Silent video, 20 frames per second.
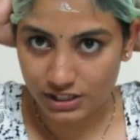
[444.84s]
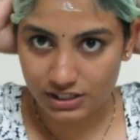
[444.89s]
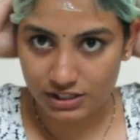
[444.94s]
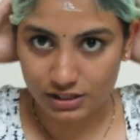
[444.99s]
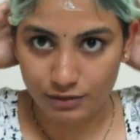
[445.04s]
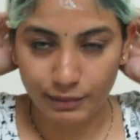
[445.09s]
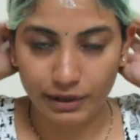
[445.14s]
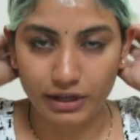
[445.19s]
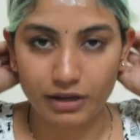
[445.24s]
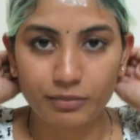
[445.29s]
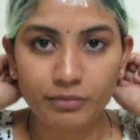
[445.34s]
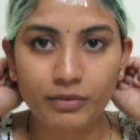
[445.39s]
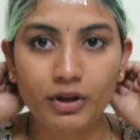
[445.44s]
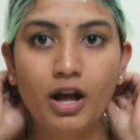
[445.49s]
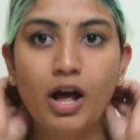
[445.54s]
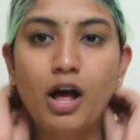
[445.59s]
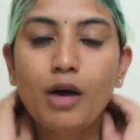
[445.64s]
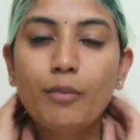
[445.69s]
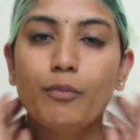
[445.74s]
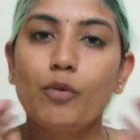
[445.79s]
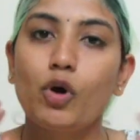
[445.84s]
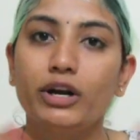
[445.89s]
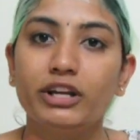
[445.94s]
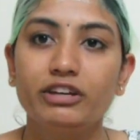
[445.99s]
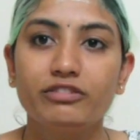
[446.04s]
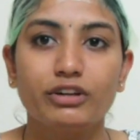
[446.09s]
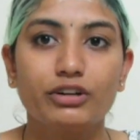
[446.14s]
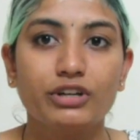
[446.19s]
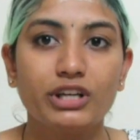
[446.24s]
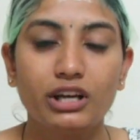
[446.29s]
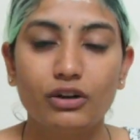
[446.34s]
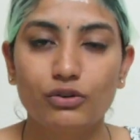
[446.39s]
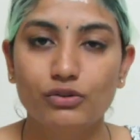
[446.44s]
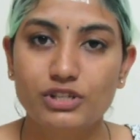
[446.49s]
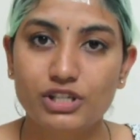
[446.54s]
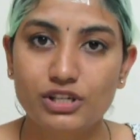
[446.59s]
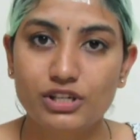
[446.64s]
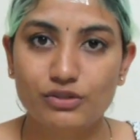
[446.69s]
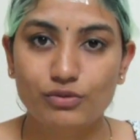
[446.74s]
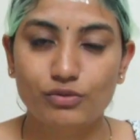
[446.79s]
జస్ట్ మనం మార్నింగ్ వరకు
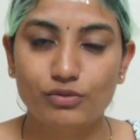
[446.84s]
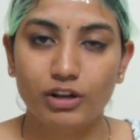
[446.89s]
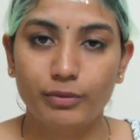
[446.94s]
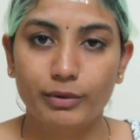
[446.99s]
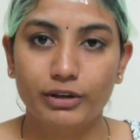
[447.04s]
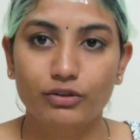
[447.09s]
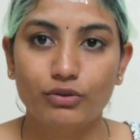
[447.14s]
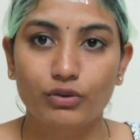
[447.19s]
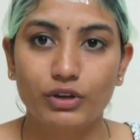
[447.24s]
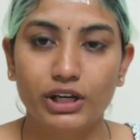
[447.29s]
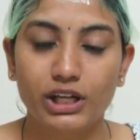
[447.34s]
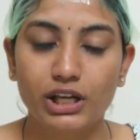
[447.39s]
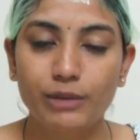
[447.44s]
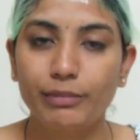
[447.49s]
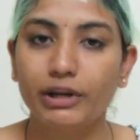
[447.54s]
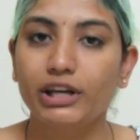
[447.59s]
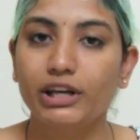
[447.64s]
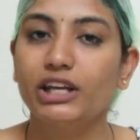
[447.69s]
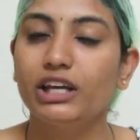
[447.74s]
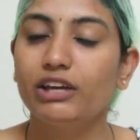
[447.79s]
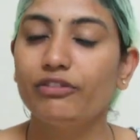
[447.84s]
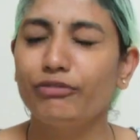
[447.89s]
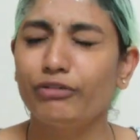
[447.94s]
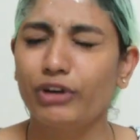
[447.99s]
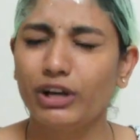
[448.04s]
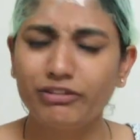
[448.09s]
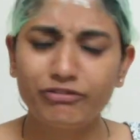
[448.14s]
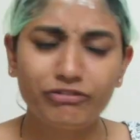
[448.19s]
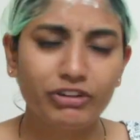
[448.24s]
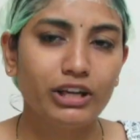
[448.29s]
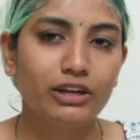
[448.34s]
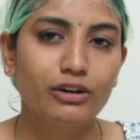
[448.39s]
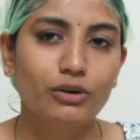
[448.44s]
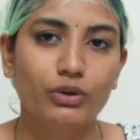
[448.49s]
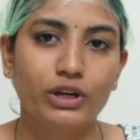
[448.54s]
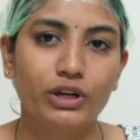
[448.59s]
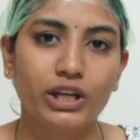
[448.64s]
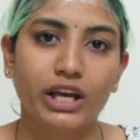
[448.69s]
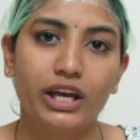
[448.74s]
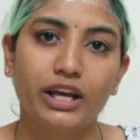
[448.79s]
ఇలా ఉంచేసుకున్నాం అనుకోండి మనకి వన్
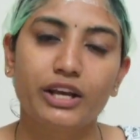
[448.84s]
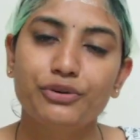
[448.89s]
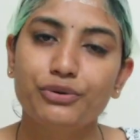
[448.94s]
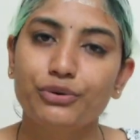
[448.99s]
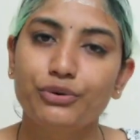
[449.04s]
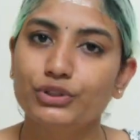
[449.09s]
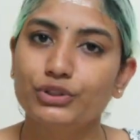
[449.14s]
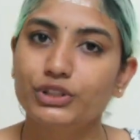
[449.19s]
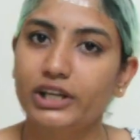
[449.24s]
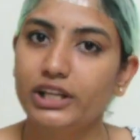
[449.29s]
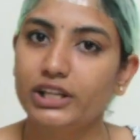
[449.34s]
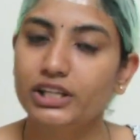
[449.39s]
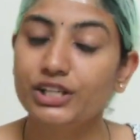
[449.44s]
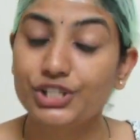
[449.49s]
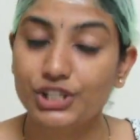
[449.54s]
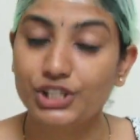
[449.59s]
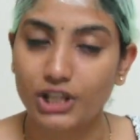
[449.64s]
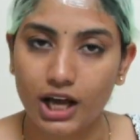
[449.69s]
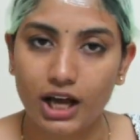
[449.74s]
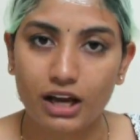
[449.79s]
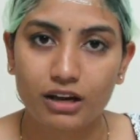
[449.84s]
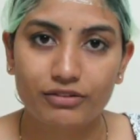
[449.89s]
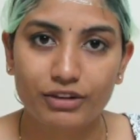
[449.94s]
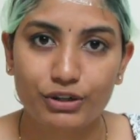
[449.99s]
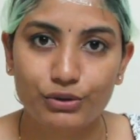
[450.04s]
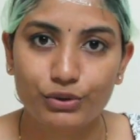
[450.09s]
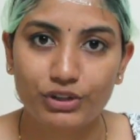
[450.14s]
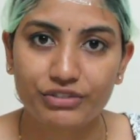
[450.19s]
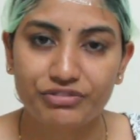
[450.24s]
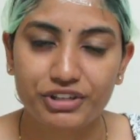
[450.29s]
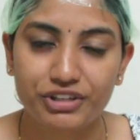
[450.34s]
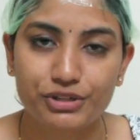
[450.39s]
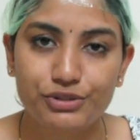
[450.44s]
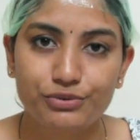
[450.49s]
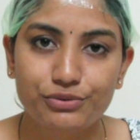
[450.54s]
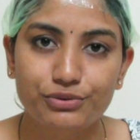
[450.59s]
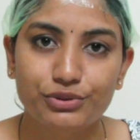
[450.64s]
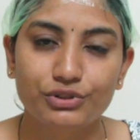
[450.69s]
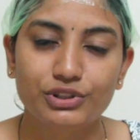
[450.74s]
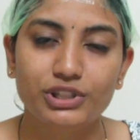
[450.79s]
వీక్ లోనే హెయిర్ గ్రోత్ అనేది చాలా వరకు
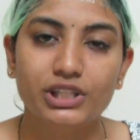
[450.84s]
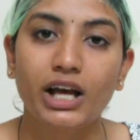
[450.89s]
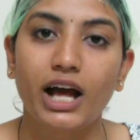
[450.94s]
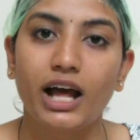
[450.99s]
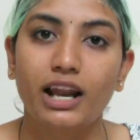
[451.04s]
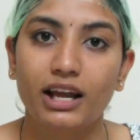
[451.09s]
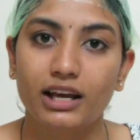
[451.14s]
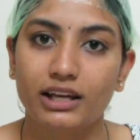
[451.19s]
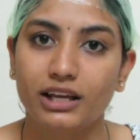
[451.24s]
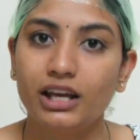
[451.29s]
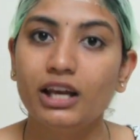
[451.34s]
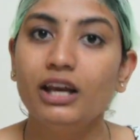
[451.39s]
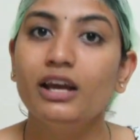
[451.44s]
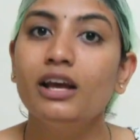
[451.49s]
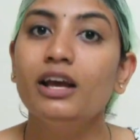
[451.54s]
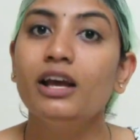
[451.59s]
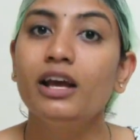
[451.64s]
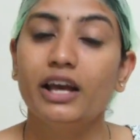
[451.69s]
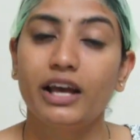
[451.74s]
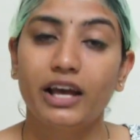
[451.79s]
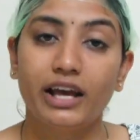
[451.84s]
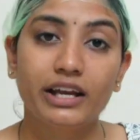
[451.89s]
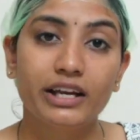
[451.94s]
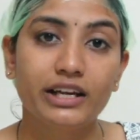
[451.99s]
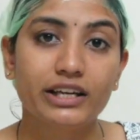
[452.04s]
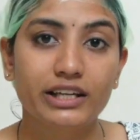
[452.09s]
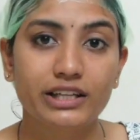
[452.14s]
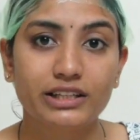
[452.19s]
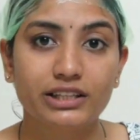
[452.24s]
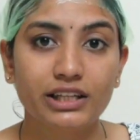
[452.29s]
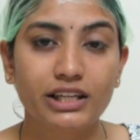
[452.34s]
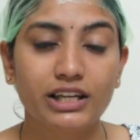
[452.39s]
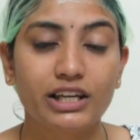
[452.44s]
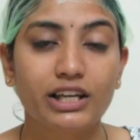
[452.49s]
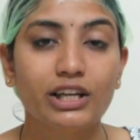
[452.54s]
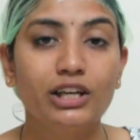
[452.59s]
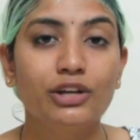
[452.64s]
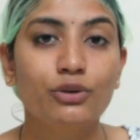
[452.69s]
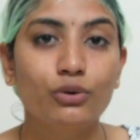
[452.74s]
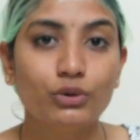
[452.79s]
డిఫరెన్స్ ఉంటుంది అలాగే హెయిర్ అనేది
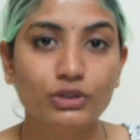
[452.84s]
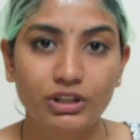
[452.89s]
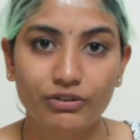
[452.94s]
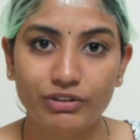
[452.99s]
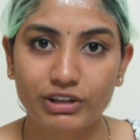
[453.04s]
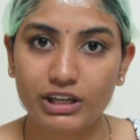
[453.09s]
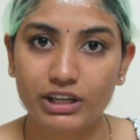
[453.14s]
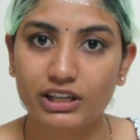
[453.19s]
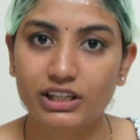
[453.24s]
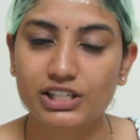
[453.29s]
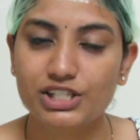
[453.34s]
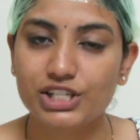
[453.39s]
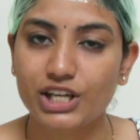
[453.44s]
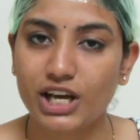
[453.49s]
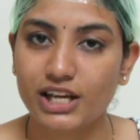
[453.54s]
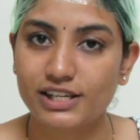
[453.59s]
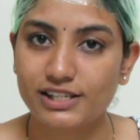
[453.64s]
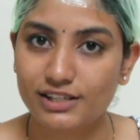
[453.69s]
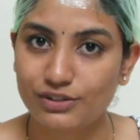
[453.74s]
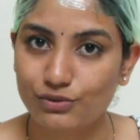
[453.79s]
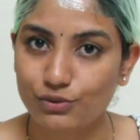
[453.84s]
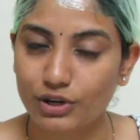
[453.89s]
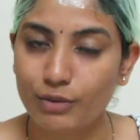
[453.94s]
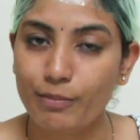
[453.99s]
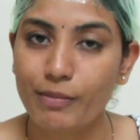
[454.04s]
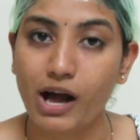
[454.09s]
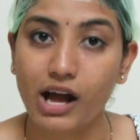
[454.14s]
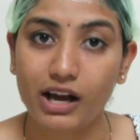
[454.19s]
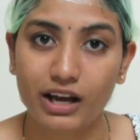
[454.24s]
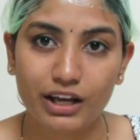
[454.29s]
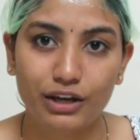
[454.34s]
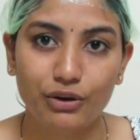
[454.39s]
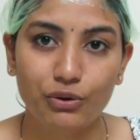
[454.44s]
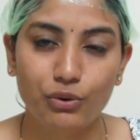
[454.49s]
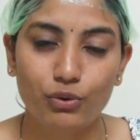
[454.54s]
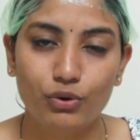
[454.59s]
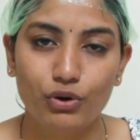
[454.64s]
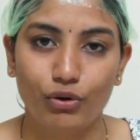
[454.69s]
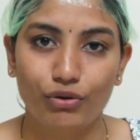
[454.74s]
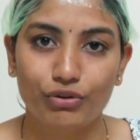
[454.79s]
రీగ్రోత్ అవడానికి ఛాన్సెస్ కూడా బాగా
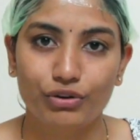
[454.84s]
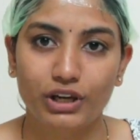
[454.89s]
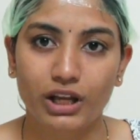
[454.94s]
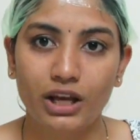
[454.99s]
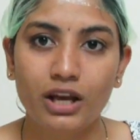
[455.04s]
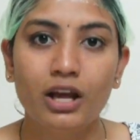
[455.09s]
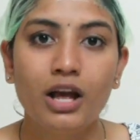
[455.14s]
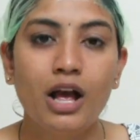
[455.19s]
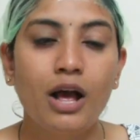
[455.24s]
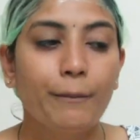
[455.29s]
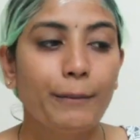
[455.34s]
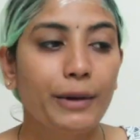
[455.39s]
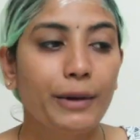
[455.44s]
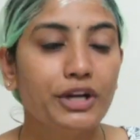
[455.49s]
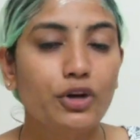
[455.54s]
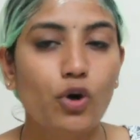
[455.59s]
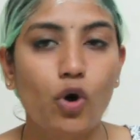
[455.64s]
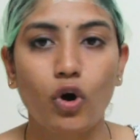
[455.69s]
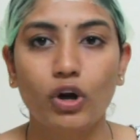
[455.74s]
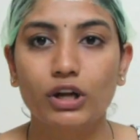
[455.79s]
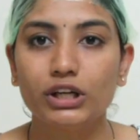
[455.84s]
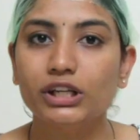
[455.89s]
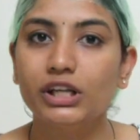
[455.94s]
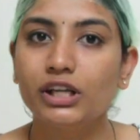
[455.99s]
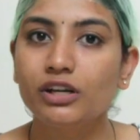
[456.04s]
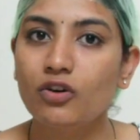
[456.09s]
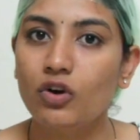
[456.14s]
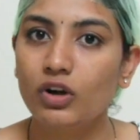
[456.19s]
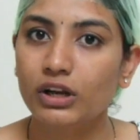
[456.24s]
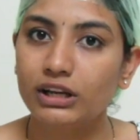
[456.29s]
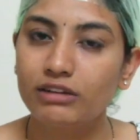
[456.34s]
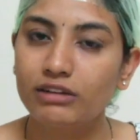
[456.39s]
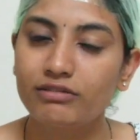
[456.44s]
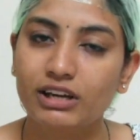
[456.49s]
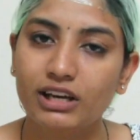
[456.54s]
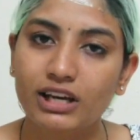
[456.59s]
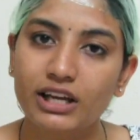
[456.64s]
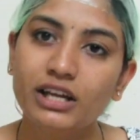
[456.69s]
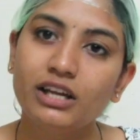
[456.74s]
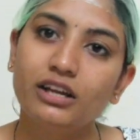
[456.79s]
ఎక్కువగా ఉంటాయి మనకు ఆనియన్
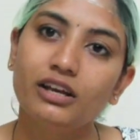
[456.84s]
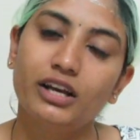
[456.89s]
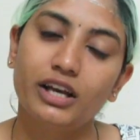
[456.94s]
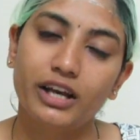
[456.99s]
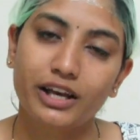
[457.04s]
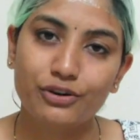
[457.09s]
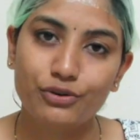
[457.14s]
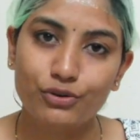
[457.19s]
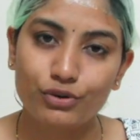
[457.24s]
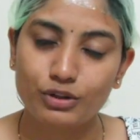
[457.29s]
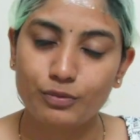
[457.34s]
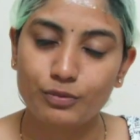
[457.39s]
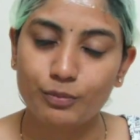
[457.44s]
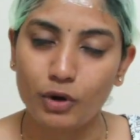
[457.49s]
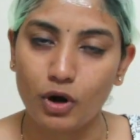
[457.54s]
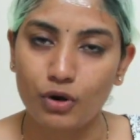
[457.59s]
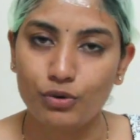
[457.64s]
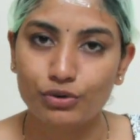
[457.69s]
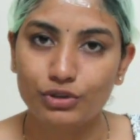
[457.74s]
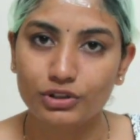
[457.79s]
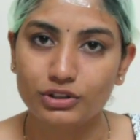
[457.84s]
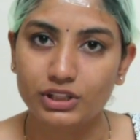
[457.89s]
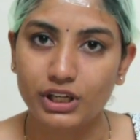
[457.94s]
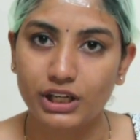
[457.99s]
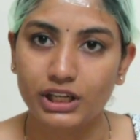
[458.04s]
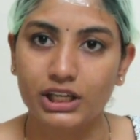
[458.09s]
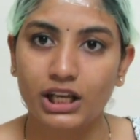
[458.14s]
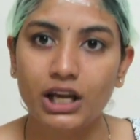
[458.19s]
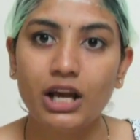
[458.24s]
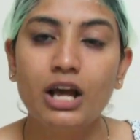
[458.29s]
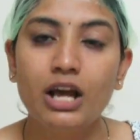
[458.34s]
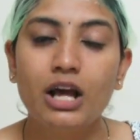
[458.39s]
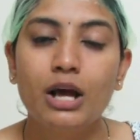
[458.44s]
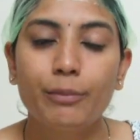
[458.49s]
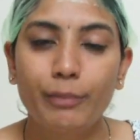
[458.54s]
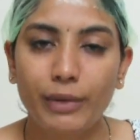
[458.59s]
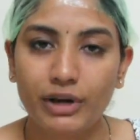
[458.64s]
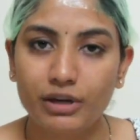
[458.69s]
ఆయిల్ వల్లే హెయిర్ గ్రోత్ బాగుంటుంది అంటే